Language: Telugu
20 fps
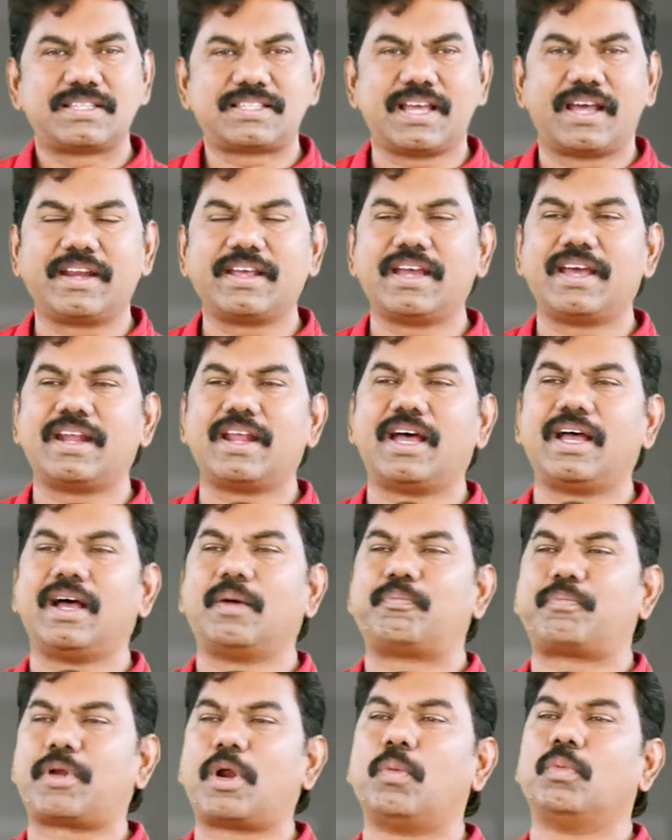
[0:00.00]
సరి అయిన
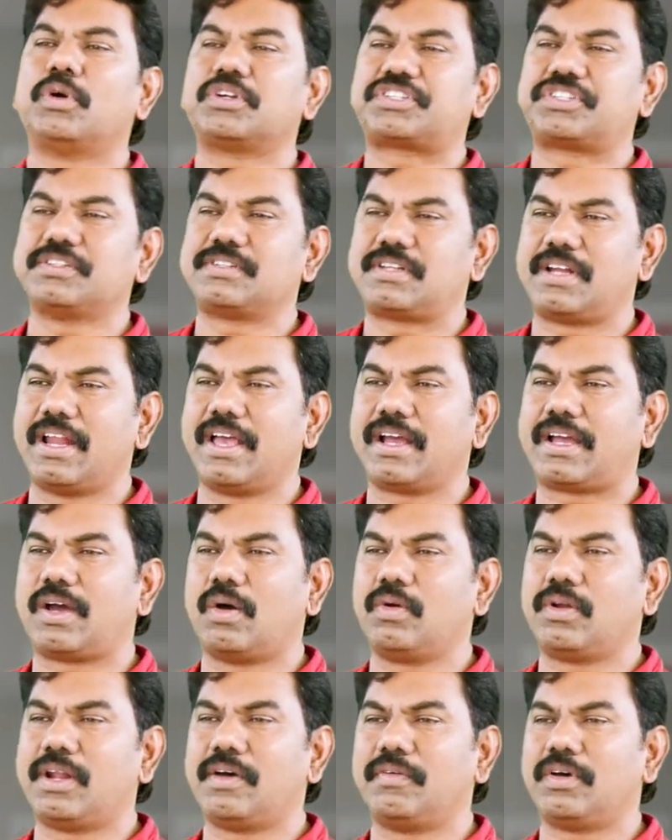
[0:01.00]
ప్రమోషన్స్ లేక
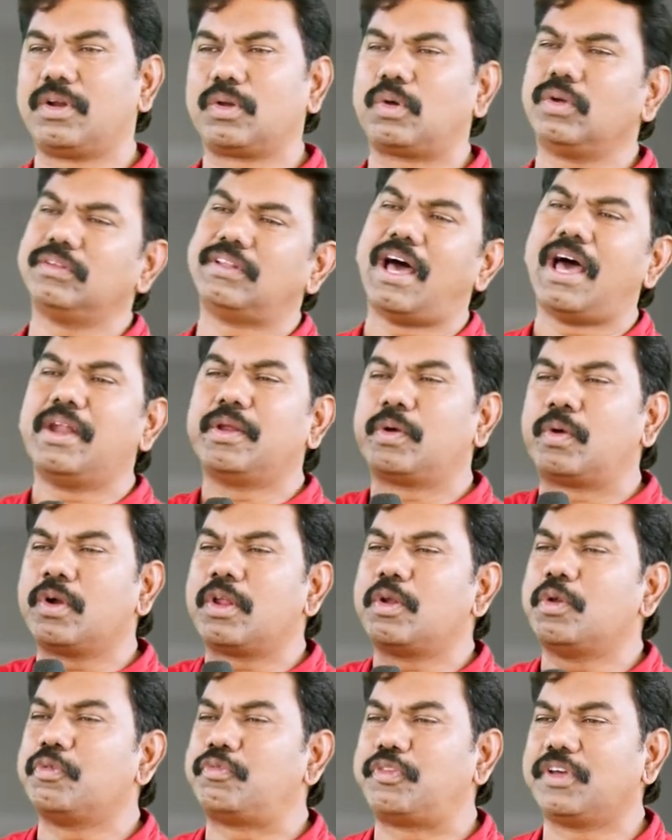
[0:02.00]
ఉన్నావనుకో దానికి
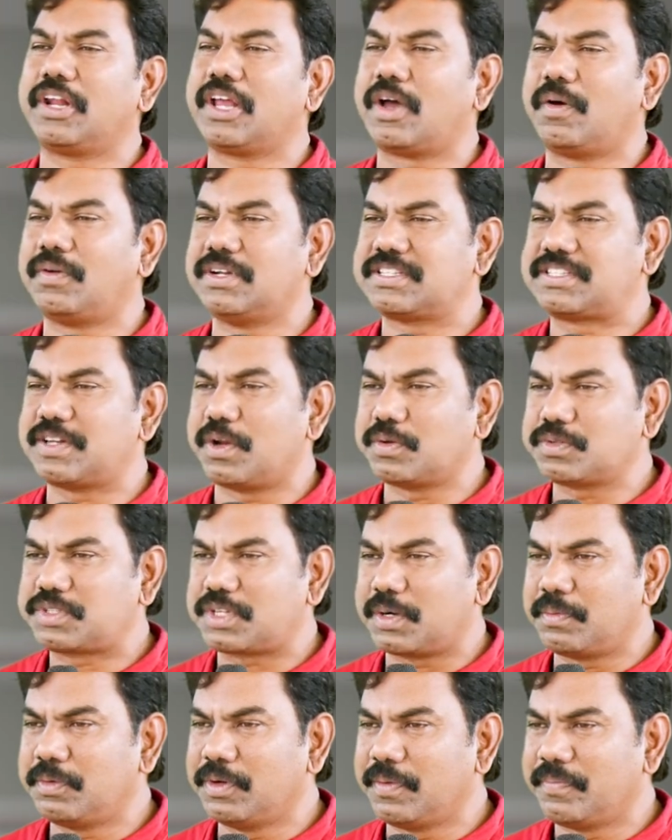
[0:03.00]
కూడా నువ్వు ఫీల్ కావాల్సిన
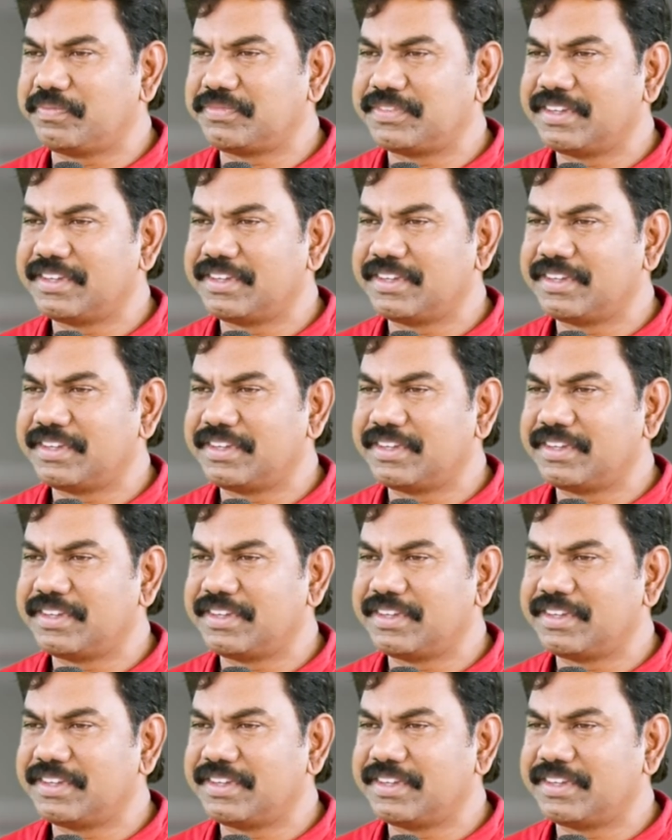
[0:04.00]
అవసరము